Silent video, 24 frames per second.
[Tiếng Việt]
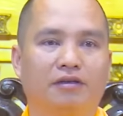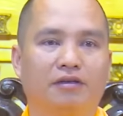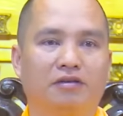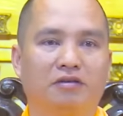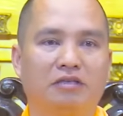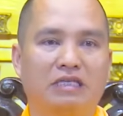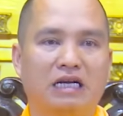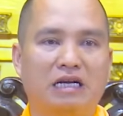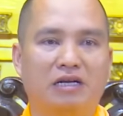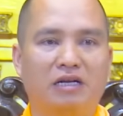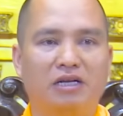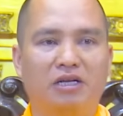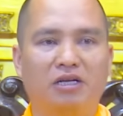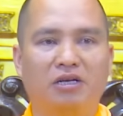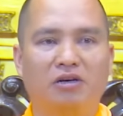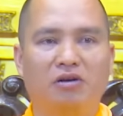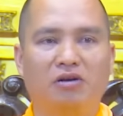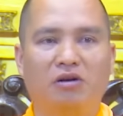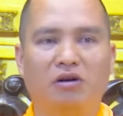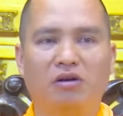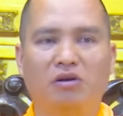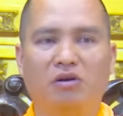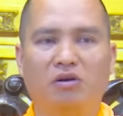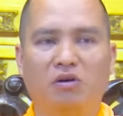gia đình
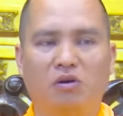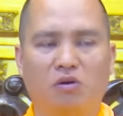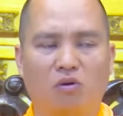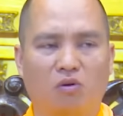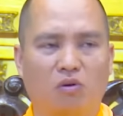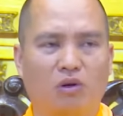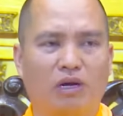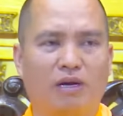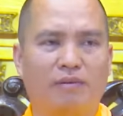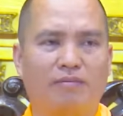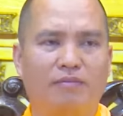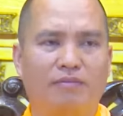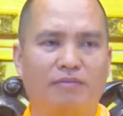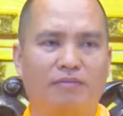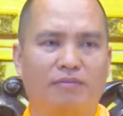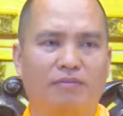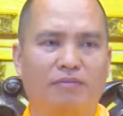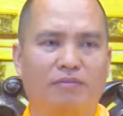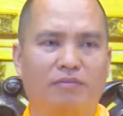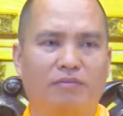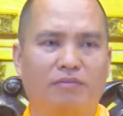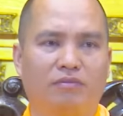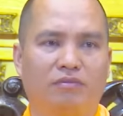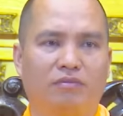con khổ lắm.
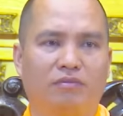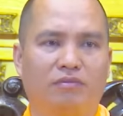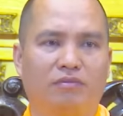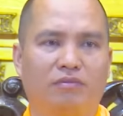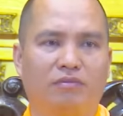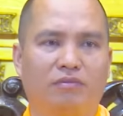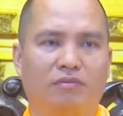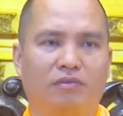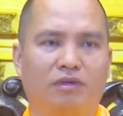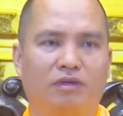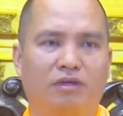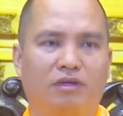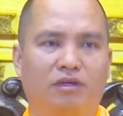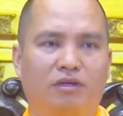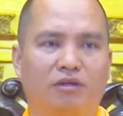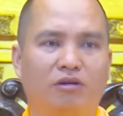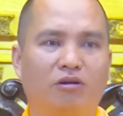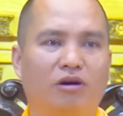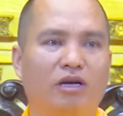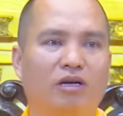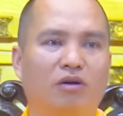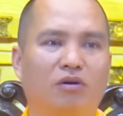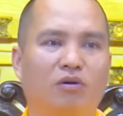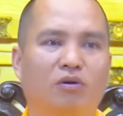Tôi
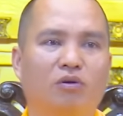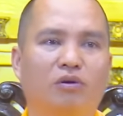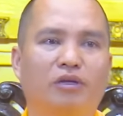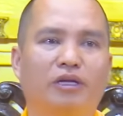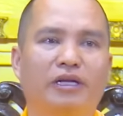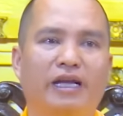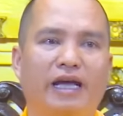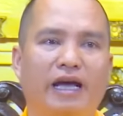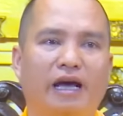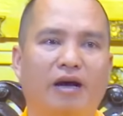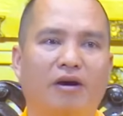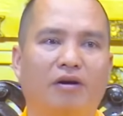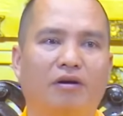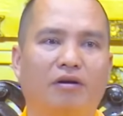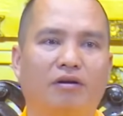hỏi khổ thế nào?